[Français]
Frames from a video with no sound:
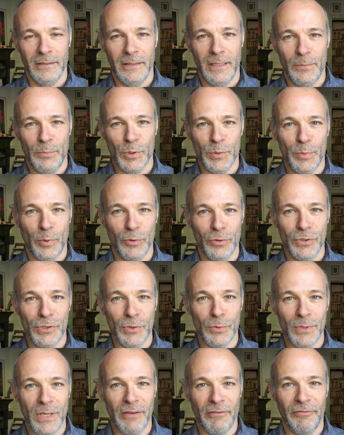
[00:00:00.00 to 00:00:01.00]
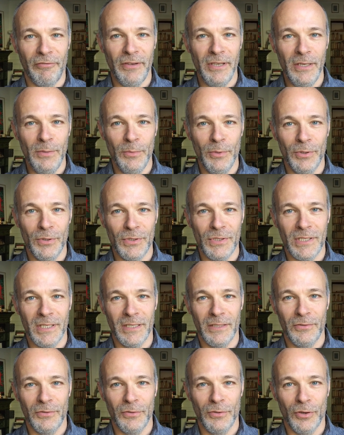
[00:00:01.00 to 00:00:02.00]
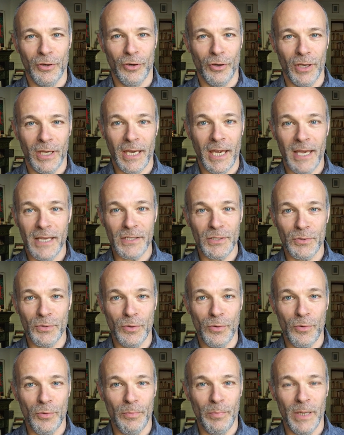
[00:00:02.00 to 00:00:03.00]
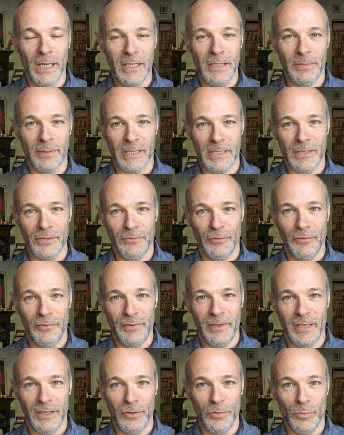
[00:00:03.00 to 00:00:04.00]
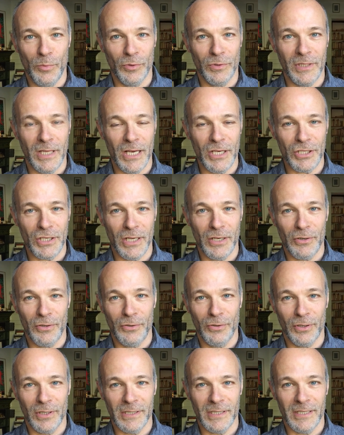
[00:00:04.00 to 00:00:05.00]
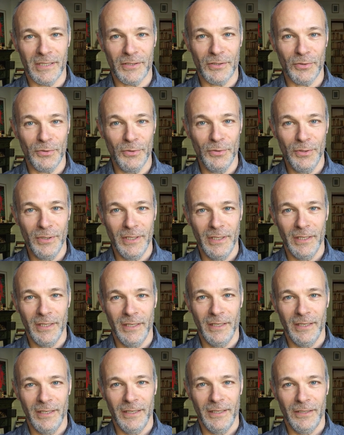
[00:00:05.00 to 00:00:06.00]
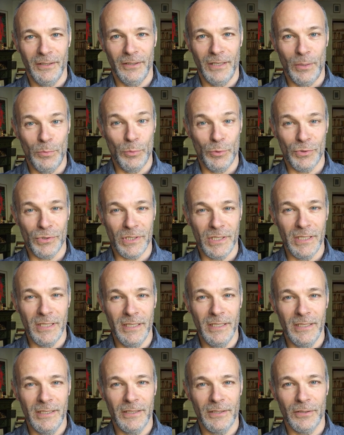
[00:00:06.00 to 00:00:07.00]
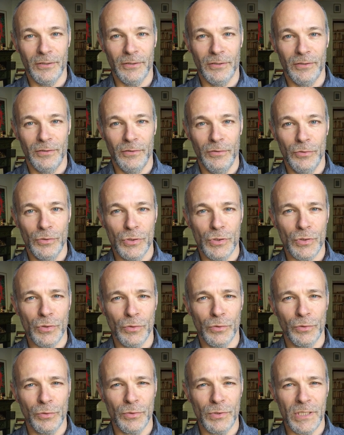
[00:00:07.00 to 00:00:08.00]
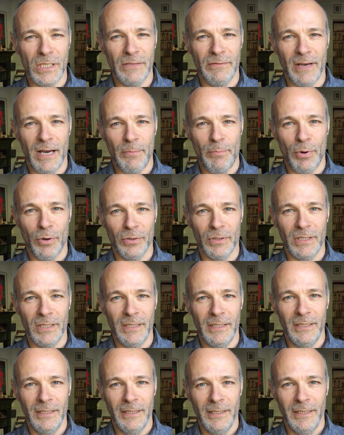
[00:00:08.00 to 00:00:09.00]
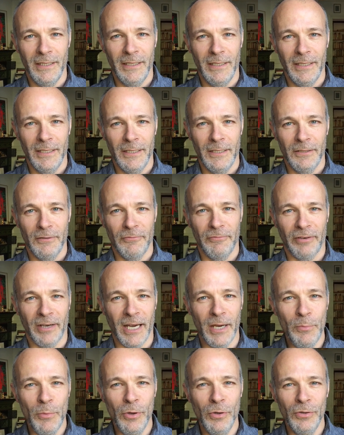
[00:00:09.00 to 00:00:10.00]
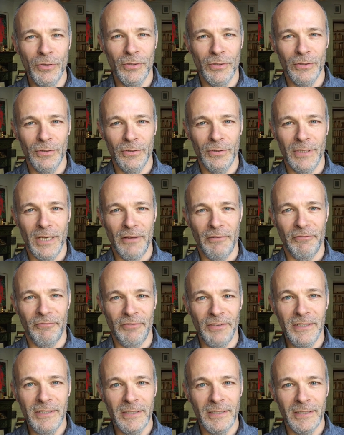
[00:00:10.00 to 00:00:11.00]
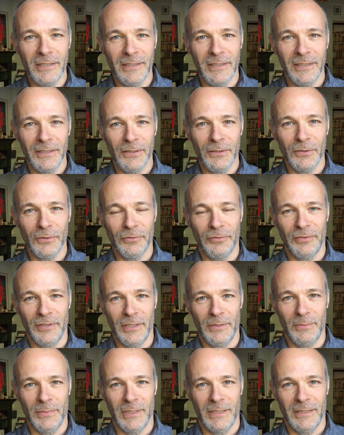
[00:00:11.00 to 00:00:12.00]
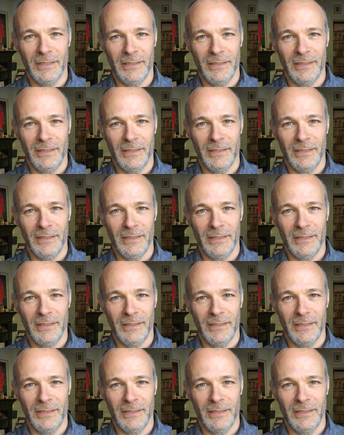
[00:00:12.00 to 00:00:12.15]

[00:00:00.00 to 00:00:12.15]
La post-production d'un film, c'est une recréation complète parce qu'il faut faire le montage, la colorisation, euh, la musique, euh, le son, tout ce qui va apporter vraiment la vie au film.